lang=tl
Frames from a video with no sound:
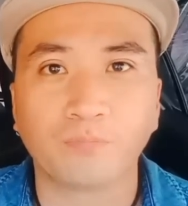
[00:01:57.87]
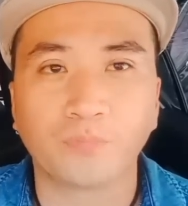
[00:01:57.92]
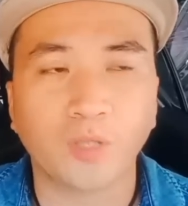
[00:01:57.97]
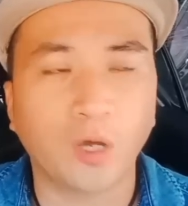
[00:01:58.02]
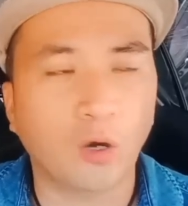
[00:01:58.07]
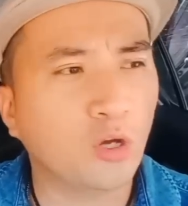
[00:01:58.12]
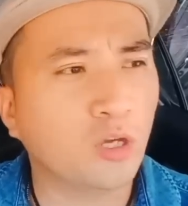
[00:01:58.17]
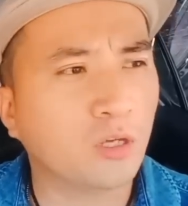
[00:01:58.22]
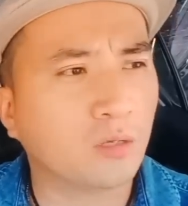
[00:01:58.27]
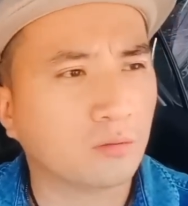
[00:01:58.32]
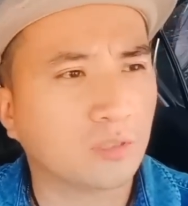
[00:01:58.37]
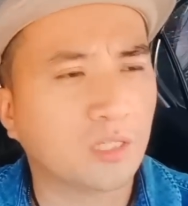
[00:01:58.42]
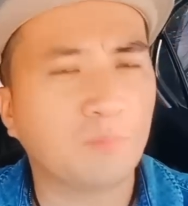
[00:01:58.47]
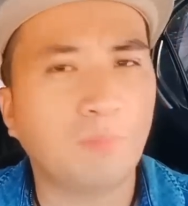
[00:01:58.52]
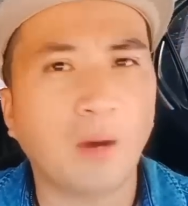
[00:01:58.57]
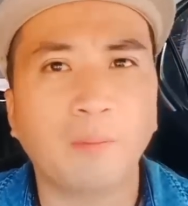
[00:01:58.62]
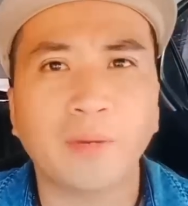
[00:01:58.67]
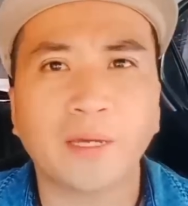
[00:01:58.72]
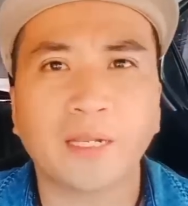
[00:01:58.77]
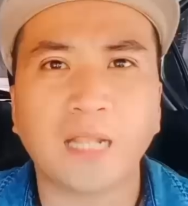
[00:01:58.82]
na, uy, di
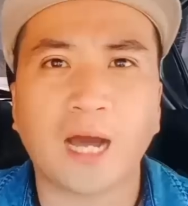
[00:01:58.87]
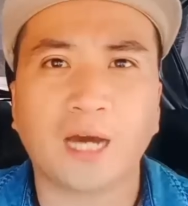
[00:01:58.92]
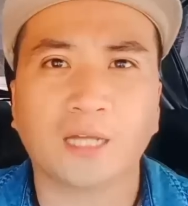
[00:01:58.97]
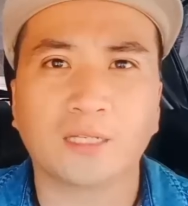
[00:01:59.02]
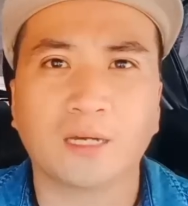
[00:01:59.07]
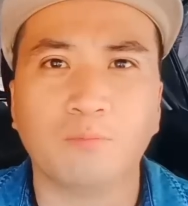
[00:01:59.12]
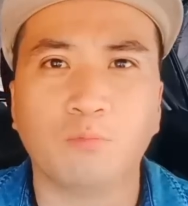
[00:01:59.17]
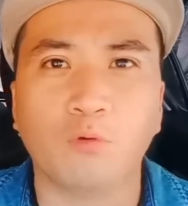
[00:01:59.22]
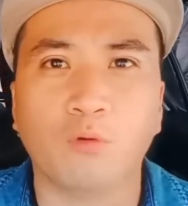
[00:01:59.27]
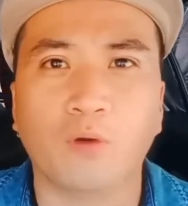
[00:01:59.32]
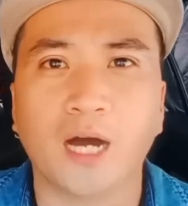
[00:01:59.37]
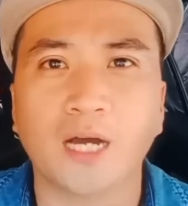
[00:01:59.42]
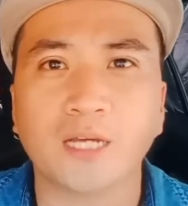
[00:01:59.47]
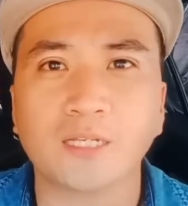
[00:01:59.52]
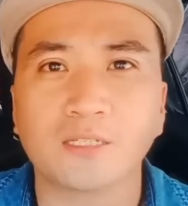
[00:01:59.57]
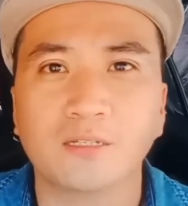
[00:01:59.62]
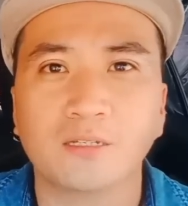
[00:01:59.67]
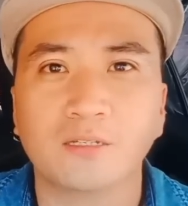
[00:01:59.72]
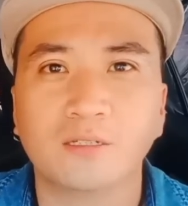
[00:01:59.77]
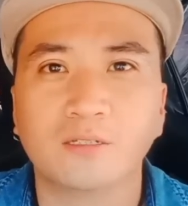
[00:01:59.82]
ba may lakad ka
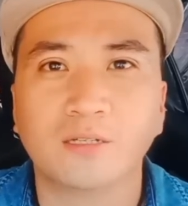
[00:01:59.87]
bukas?